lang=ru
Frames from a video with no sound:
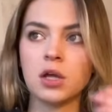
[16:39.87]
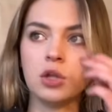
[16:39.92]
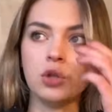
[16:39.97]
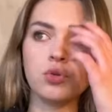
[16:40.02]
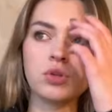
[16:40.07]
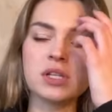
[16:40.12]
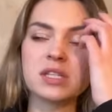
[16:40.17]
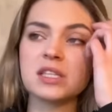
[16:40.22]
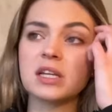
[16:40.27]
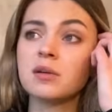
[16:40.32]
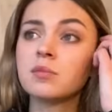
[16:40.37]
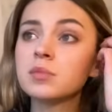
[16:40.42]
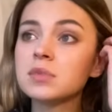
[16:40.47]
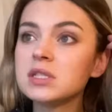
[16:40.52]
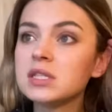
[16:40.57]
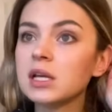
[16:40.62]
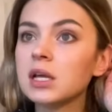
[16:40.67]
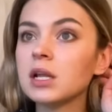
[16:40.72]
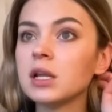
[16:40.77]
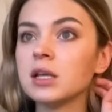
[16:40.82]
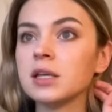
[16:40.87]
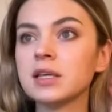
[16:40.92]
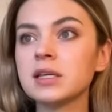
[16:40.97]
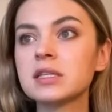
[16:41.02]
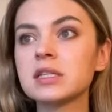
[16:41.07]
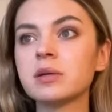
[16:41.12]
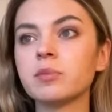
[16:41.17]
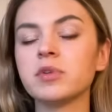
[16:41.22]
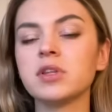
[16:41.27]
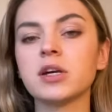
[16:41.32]
Но на самом деле,
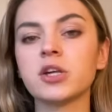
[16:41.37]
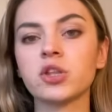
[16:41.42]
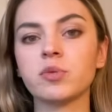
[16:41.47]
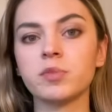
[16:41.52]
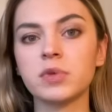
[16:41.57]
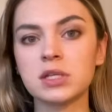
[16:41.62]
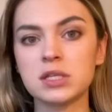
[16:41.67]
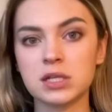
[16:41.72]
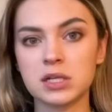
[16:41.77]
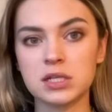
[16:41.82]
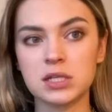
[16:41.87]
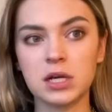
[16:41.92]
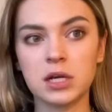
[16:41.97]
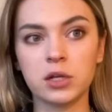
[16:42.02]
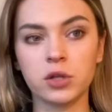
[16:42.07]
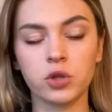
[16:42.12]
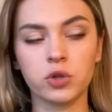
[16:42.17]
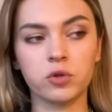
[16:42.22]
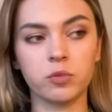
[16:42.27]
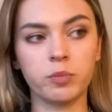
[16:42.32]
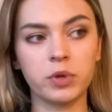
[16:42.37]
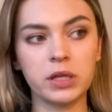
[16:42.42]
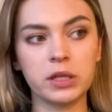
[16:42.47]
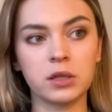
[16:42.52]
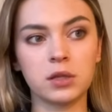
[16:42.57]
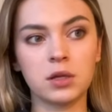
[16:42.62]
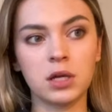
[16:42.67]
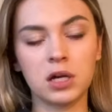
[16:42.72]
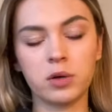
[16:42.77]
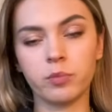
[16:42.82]
если бы даже мне сказали, что,
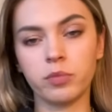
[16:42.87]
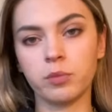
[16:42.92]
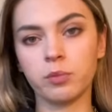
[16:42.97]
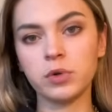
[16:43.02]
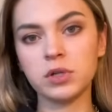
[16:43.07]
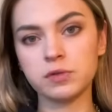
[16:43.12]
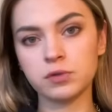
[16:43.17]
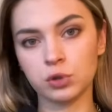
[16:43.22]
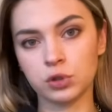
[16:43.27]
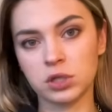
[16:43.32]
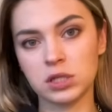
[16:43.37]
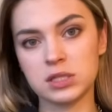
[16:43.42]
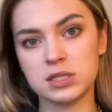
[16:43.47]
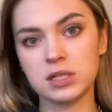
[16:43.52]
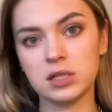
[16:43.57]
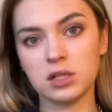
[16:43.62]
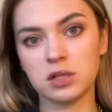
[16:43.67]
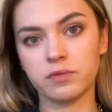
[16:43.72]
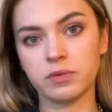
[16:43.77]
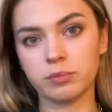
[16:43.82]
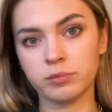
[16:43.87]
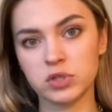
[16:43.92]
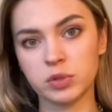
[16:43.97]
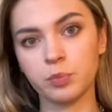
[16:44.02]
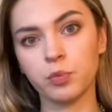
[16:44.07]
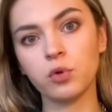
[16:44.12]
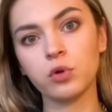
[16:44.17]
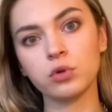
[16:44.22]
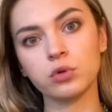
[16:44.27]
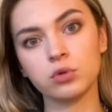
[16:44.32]
блин, как бы мы все-таки сделаем вам за
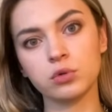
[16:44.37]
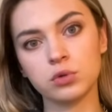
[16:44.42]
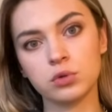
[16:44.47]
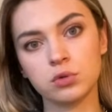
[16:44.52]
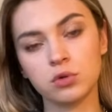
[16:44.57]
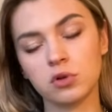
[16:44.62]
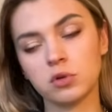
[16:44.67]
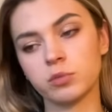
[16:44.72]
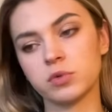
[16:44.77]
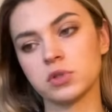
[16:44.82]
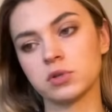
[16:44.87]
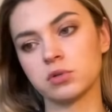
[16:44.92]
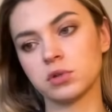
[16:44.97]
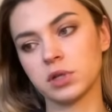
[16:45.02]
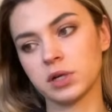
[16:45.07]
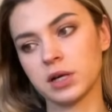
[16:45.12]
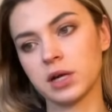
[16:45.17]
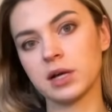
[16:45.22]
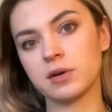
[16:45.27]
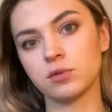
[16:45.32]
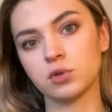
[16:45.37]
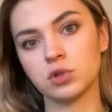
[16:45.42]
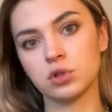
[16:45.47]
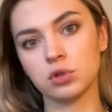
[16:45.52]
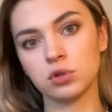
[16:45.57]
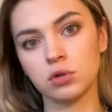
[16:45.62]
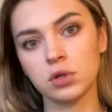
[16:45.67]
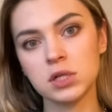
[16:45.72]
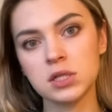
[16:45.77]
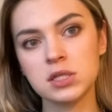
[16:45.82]
полную стоимость вот такая вот
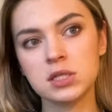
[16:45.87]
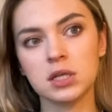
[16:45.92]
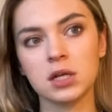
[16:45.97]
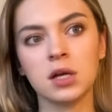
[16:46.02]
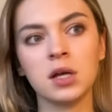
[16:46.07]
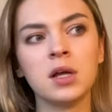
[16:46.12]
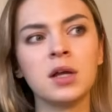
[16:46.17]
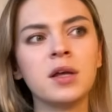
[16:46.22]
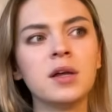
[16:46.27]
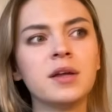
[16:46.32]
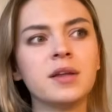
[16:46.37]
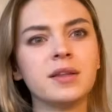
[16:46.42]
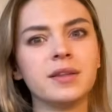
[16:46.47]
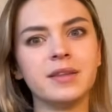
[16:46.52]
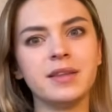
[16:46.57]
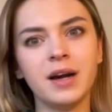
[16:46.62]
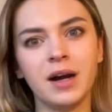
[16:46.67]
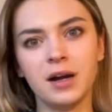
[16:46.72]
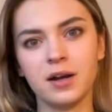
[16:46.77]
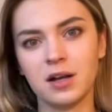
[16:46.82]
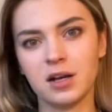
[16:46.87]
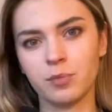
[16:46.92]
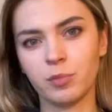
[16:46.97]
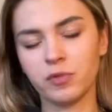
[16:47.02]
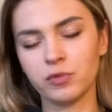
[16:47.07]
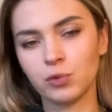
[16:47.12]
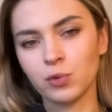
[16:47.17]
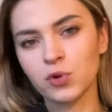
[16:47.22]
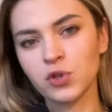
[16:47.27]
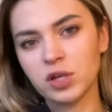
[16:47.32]
ситуация, да, как
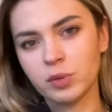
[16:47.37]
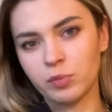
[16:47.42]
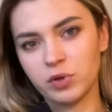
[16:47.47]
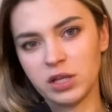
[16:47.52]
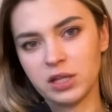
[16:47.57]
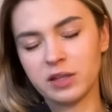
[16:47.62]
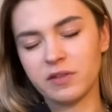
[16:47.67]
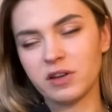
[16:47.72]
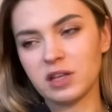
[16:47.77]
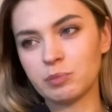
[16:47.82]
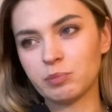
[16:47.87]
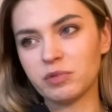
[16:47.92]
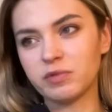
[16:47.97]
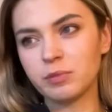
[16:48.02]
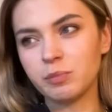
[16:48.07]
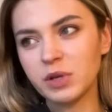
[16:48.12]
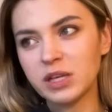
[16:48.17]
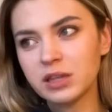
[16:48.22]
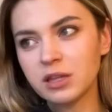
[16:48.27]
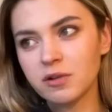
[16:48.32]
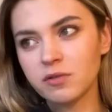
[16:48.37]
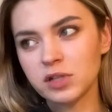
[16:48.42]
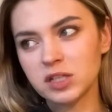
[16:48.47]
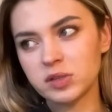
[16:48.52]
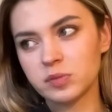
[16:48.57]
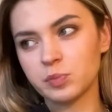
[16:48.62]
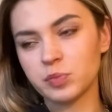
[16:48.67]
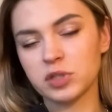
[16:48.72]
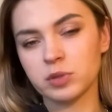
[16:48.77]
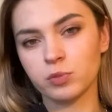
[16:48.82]
бы в душе бы я, наверное,
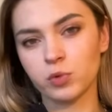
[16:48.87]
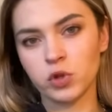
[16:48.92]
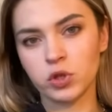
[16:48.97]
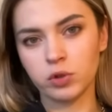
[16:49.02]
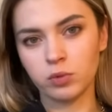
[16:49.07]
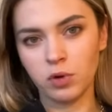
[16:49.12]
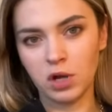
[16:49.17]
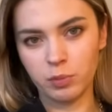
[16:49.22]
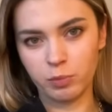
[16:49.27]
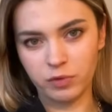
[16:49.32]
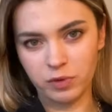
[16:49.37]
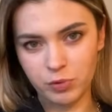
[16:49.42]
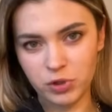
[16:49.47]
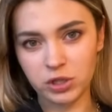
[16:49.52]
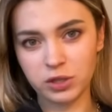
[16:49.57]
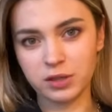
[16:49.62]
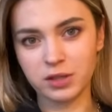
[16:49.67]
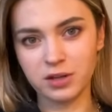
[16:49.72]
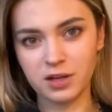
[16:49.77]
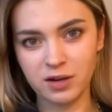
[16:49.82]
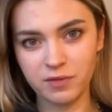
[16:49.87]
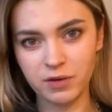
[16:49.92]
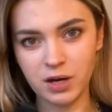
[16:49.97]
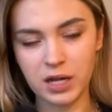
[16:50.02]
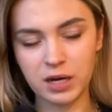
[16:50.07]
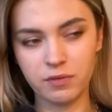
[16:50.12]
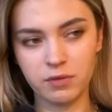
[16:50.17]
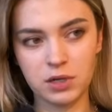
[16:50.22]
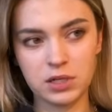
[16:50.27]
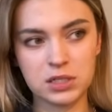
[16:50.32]
повыпендривалась, потому что, ну, как бы вообще
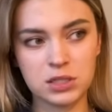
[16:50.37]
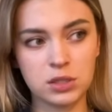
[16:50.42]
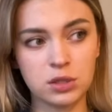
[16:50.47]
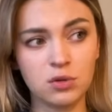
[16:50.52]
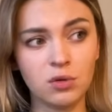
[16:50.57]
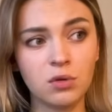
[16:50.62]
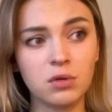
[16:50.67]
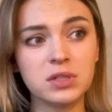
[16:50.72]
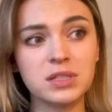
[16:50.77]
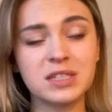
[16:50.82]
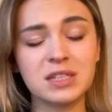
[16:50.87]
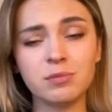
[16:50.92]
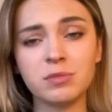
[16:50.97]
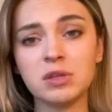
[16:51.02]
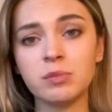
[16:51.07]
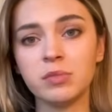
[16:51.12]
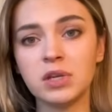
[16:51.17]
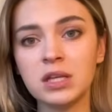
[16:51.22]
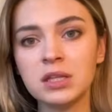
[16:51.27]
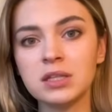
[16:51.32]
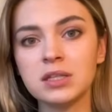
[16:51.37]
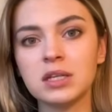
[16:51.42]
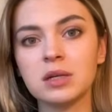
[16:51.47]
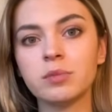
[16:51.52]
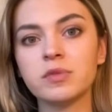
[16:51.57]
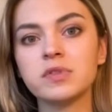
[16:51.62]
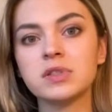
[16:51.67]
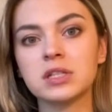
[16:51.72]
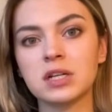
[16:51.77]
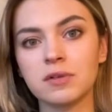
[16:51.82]
договаривались, но, тем не менее,
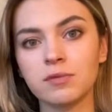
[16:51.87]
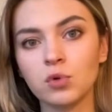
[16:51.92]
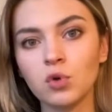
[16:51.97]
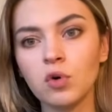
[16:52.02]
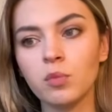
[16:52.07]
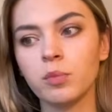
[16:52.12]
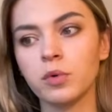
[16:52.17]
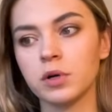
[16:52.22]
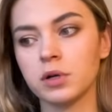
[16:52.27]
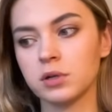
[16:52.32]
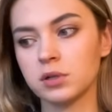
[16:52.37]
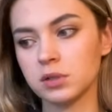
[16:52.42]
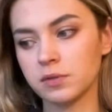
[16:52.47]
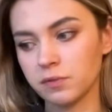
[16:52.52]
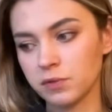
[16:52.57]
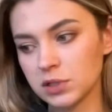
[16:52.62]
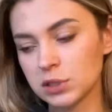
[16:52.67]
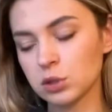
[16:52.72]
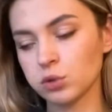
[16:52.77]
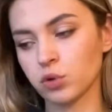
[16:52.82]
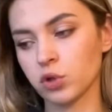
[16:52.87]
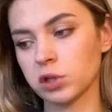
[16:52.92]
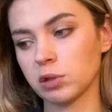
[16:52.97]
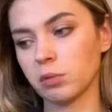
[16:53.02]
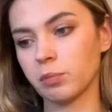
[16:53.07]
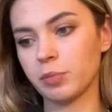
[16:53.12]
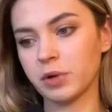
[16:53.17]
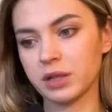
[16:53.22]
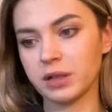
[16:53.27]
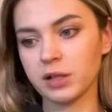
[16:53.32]
я бы все равно бы
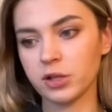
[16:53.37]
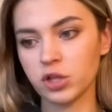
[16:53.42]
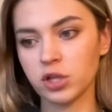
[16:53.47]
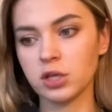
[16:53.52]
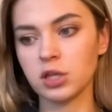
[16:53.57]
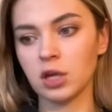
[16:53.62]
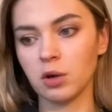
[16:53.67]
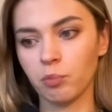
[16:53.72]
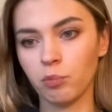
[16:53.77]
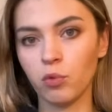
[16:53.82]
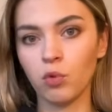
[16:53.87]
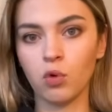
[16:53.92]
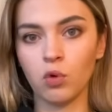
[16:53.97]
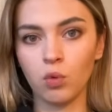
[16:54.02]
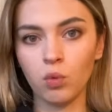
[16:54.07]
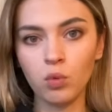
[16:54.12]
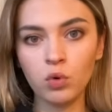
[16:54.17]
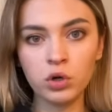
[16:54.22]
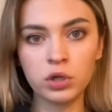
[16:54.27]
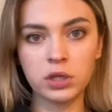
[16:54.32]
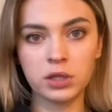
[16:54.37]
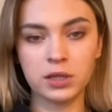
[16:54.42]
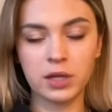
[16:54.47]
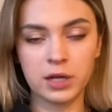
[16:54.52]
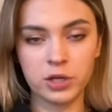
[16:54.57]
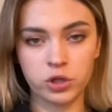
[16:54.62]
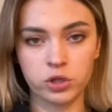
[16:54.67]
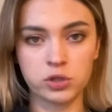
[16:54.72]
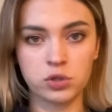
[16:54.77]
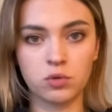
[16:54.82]
выслушала предложение по кухне
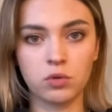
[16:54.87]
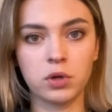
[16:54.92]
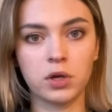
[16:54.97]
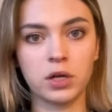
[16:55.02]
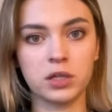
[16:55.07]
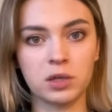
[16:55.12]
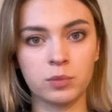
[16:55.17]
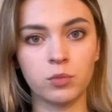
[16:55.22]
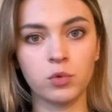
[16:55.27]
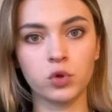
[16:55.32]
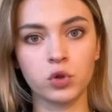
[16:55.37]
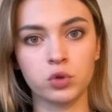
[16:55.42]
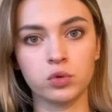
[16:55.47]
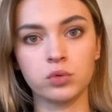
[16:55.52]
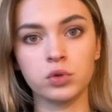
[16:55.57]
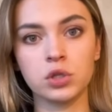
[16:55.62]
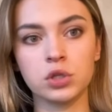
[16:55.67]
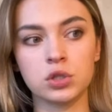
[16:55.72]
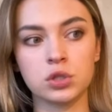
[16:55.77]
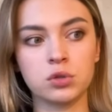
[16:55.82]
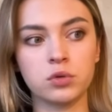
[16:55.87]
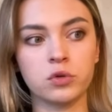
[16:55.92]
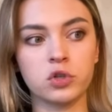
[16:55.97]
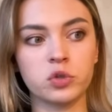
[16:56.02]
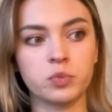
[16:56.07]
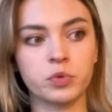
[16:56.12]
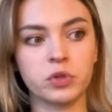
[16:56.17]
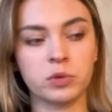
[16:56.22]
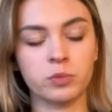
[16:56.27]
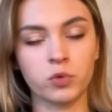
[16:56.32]
дальше, сколько она может у них
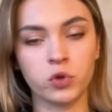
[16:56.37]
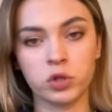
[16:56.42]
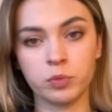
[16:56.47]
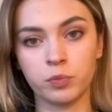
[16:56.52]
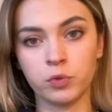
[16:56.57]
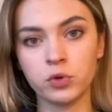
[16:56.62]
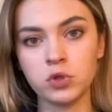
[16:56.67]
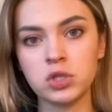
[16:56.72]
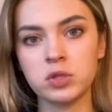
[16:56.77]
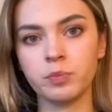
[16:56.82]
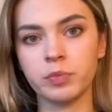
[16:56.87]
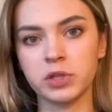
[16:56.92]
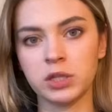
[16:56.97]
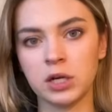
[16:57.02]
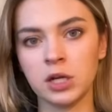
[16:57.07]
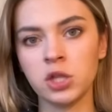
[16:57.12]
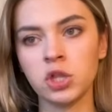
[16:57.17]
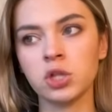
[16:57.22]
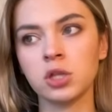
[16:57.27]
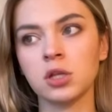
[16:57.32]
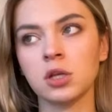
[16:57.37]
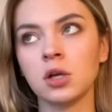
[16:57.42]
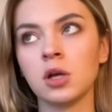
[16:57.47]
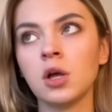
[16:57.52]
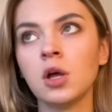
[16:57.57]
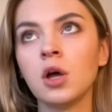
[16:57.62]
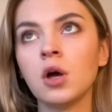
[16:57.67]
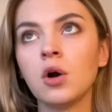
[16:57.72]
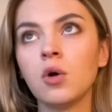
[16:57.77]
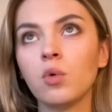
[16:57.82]
стоить, потому что просто потрачено
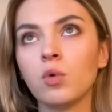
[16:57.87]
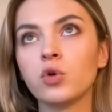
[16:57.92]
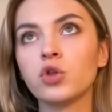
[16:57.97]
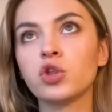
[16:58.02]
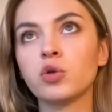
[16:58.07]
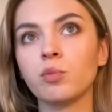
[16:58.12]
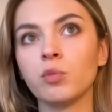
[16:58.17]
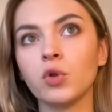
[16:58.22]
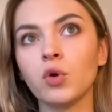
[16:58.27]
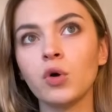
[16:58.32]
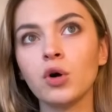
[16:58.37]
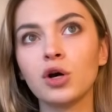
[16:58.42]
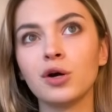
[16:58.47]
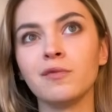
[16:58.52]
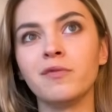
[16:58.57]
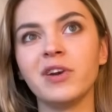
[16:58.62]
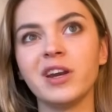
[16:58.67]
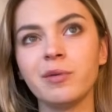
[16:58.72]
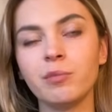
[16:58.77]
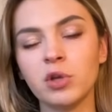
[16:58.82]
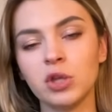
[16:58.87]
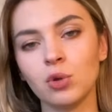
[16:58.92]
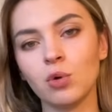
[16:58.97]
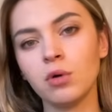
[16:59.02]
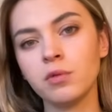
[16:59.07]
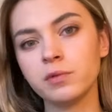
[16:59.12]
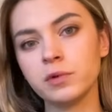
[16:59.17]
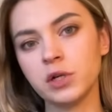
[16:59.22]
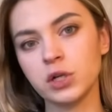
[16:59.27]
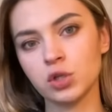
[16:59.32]
очень много
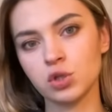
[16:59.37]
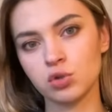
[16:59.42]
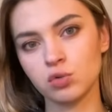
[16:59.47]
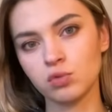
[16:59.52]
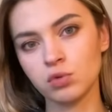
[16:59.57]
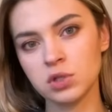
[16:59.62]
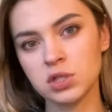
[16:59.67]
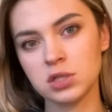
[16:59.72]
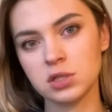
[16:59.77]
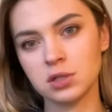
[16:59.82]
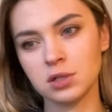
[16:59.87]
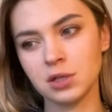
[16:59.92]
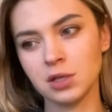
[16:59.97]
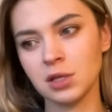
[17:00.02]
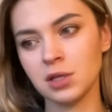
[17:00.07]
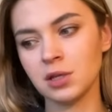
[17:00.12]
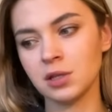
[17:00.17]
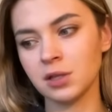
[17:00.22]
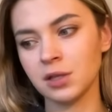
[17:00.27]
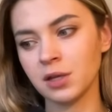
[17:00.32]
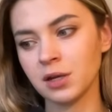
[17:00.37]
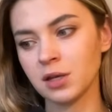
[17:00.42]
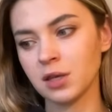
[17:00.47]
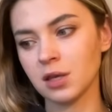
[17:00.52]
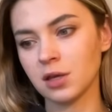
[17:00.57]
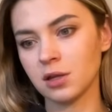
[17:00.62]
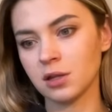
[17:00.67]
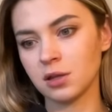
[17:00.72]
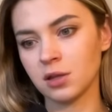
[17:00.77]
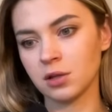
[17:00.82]
временного ресурса и
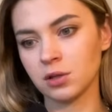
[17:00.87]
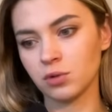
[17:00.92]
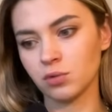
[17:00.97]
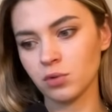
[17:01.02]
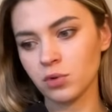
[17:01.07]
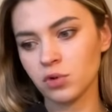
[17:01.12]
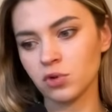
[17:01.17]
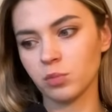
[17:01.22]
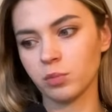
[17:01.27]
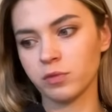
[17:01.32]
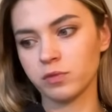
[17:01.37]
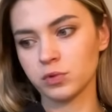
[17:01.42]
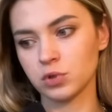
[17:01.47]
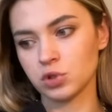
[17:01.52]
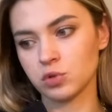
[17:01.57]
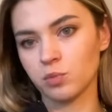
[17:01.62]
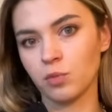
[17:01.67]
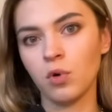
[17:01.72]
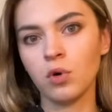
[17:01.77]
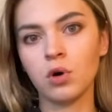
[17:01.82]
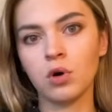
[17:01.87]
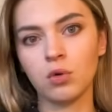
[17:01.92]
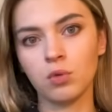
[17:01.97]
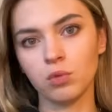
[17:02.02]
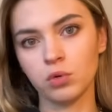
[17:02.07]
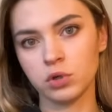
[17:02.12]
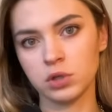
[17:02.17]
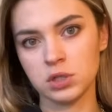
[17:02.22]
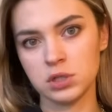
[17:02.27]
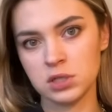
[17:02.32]
энергии на то, чтобы вот смог
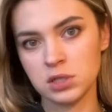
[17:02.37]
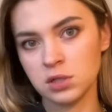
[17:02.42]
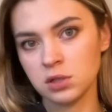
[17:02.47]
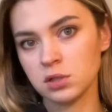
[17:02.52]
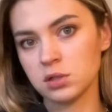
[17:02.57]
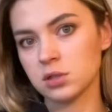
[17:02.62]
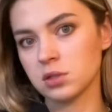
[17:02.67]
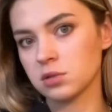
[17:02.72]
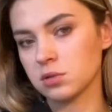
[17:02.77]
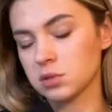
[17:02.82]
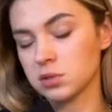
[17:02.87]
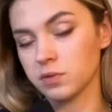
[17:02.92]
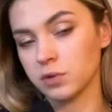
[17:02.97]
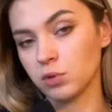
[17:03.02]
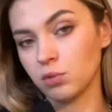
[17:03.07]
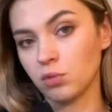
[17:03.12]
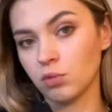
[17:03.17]
кухне делать свою